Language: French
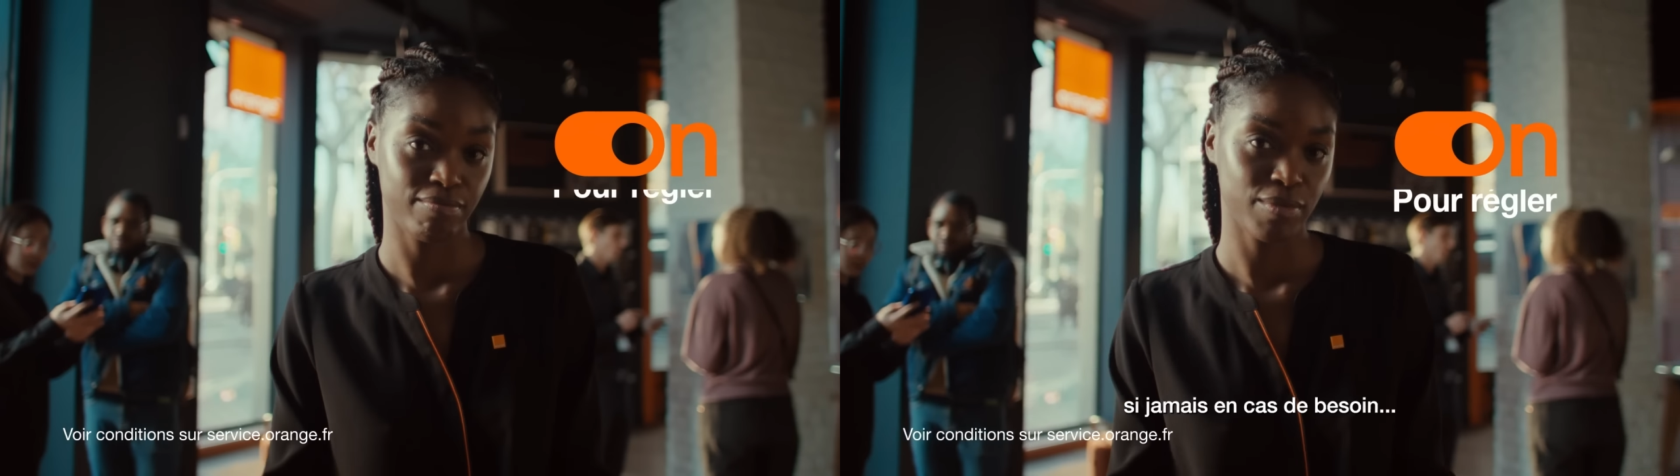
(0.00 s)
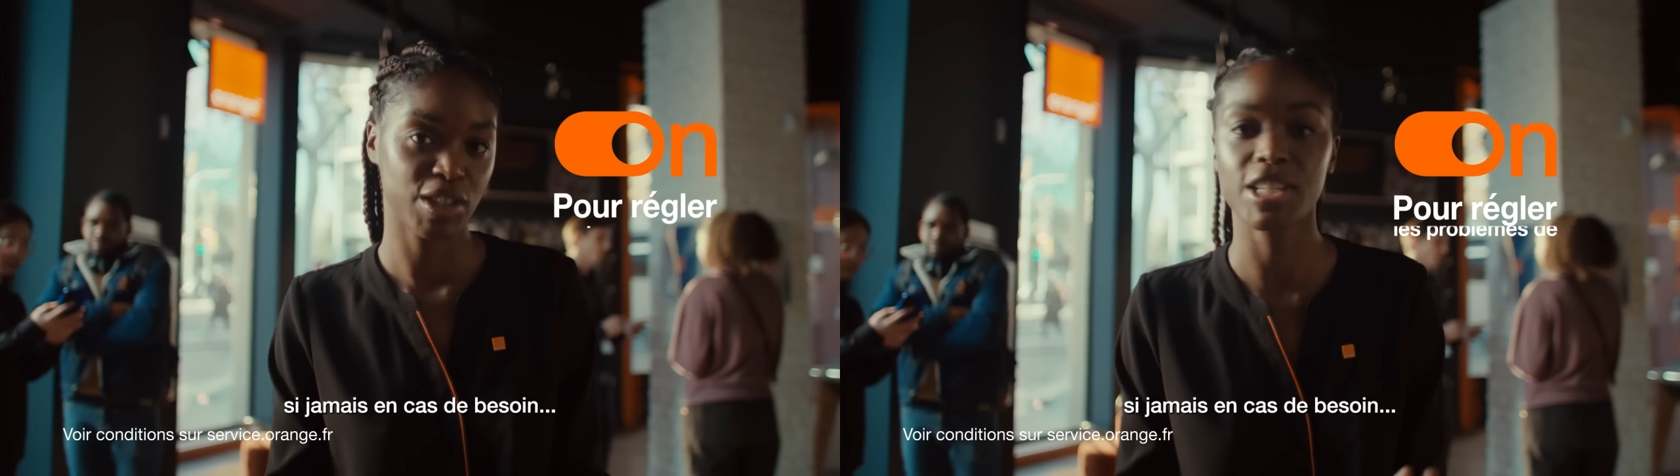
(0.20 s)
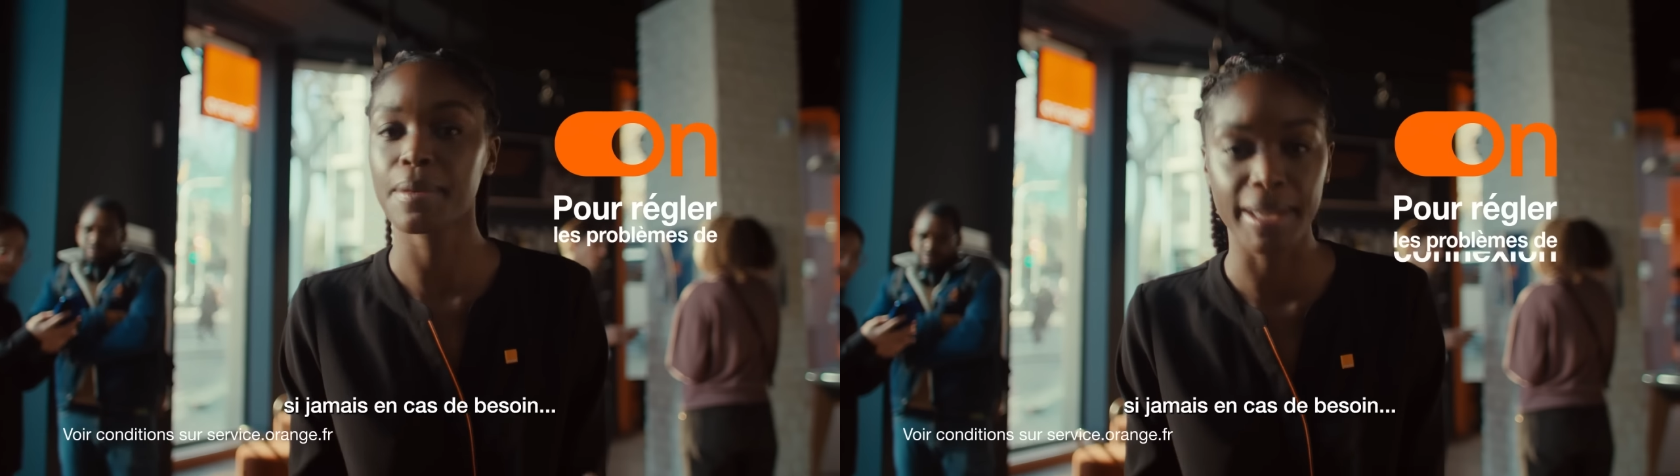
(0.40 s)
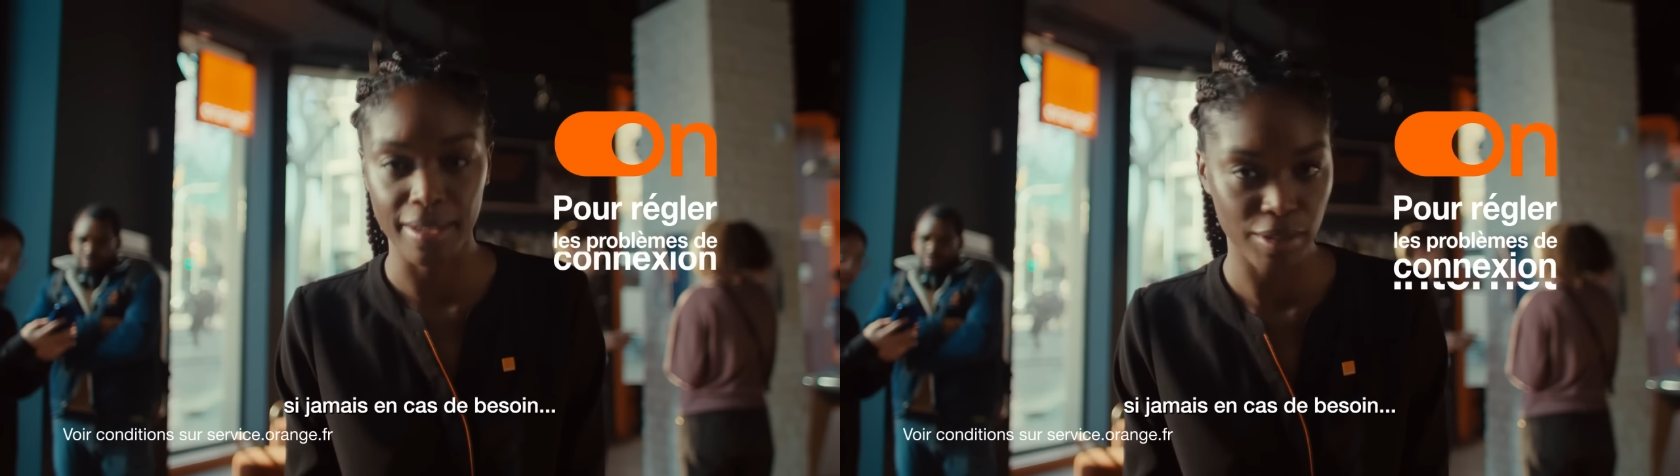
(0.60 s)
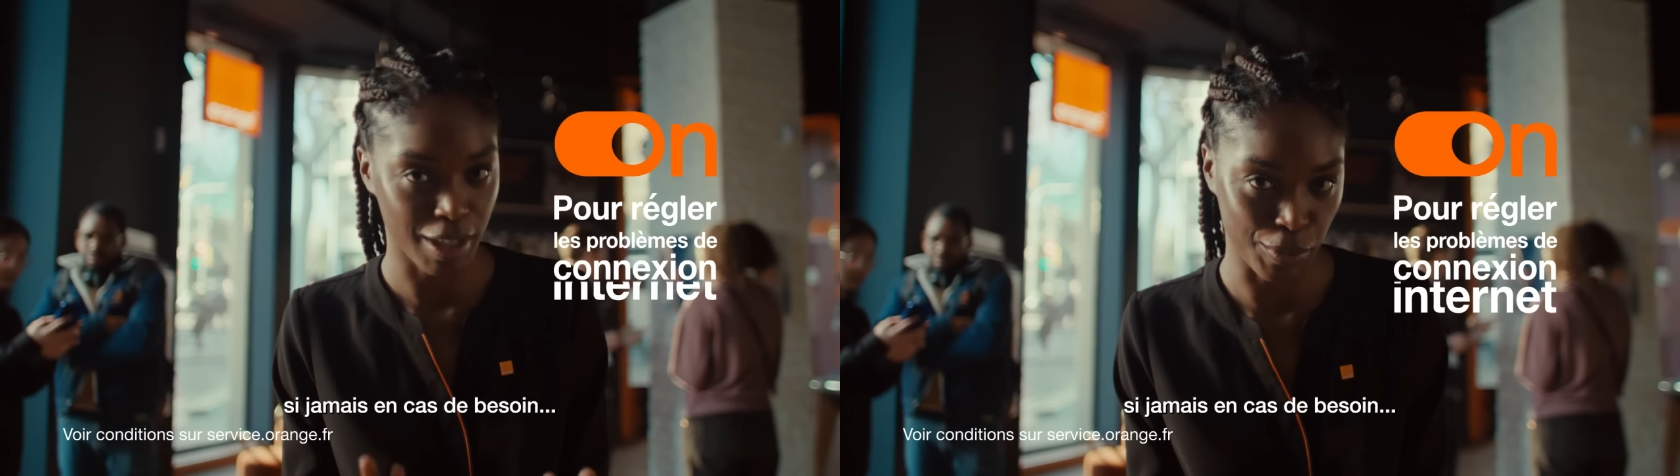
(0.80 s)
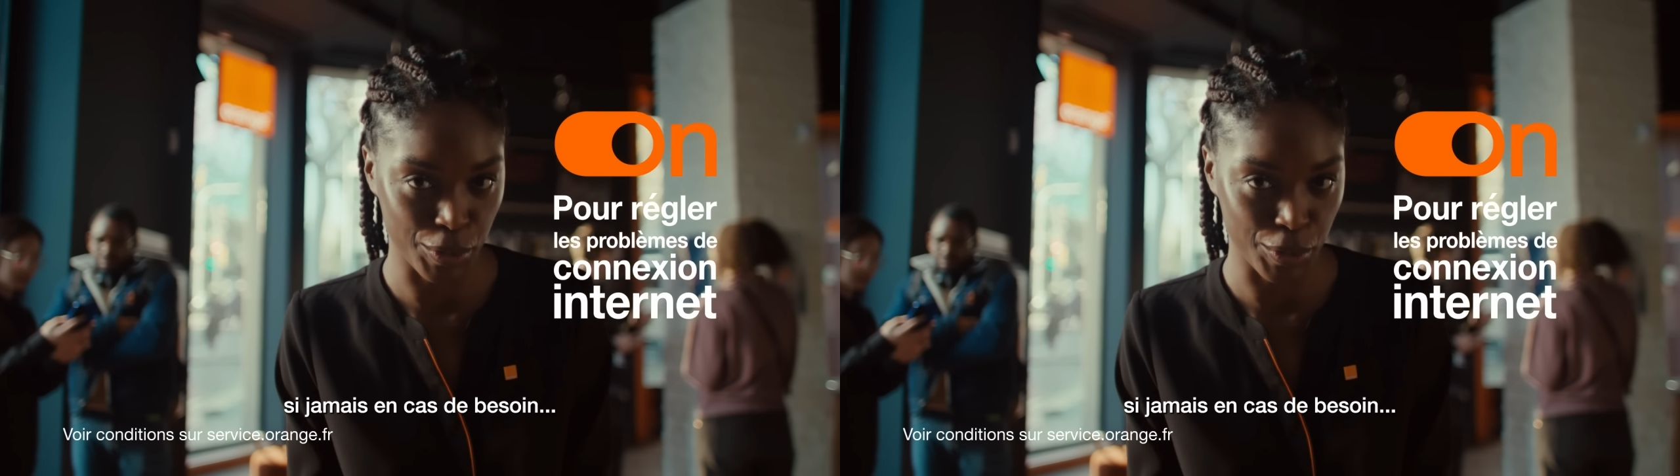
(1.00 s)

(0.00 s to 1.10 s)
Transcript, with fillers: Si jamais, hein, en cas de